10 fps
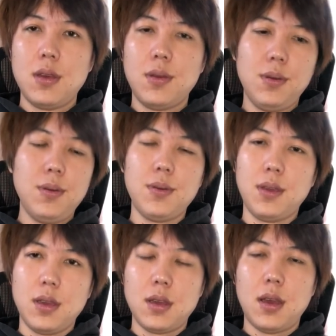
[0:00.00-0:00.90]
いうふう
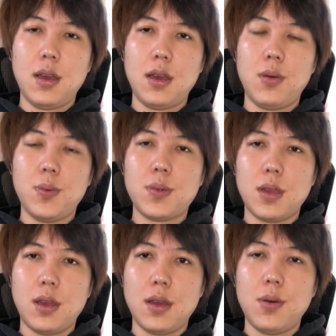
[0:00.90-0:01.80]
に、えー、思っ
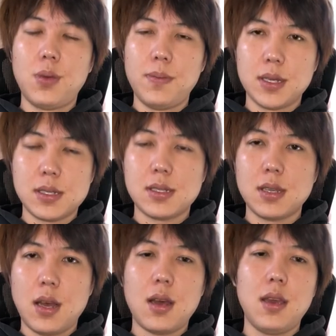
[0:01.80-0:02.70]
ておりま
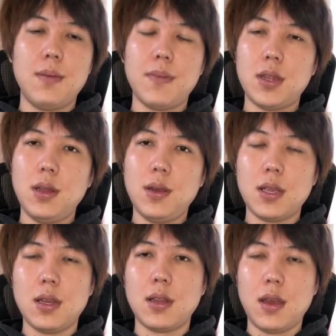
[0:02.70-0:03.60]
すはい、まあ、てなわ
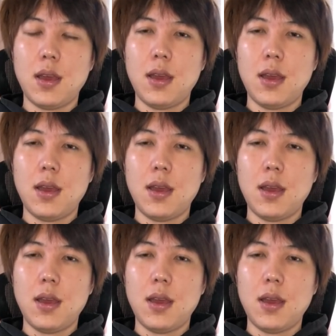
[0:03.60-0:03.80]
けでね、